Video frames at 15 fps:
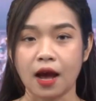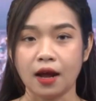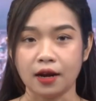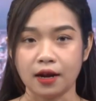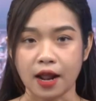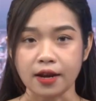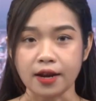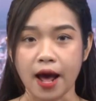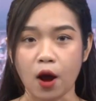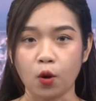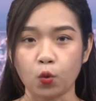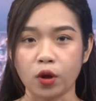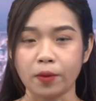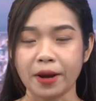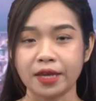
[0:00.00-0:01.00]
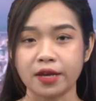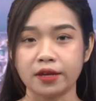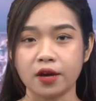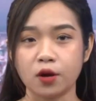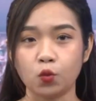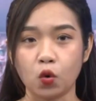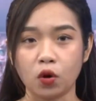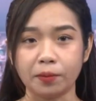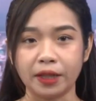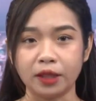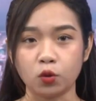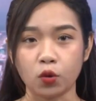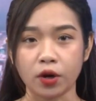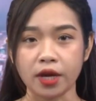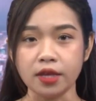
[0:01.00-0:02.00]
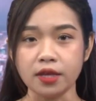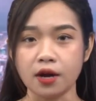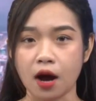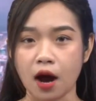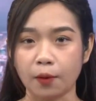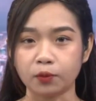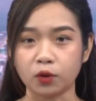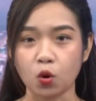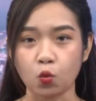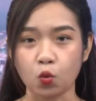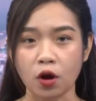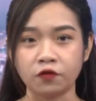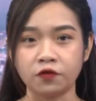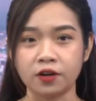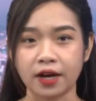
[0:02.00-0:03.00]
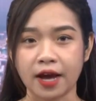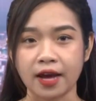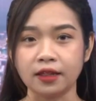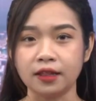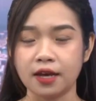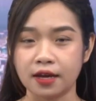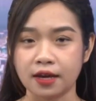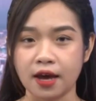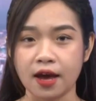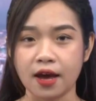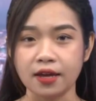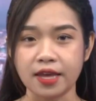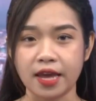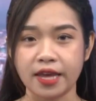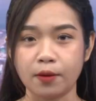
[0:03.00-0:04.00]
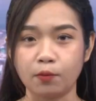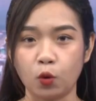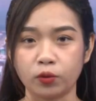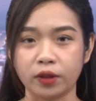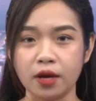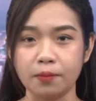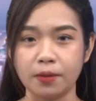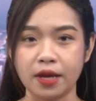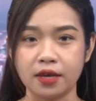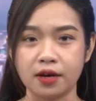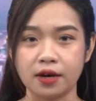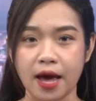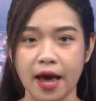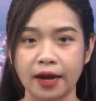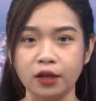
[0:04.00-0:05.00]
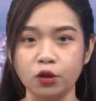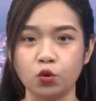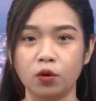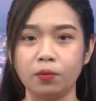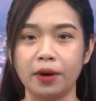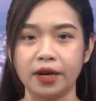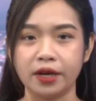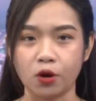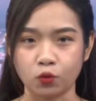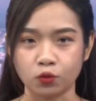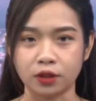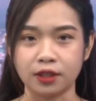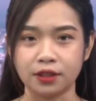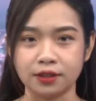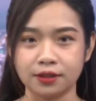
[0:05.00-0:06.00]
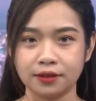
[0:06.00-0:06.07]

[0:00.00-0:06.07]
Lãnh đạo Quỹ ban nhân dân quận Bình Thủy vừa họp thông qua phương án thiết kế và danh mục thiết bị dự án chuẩn bị đầu tư.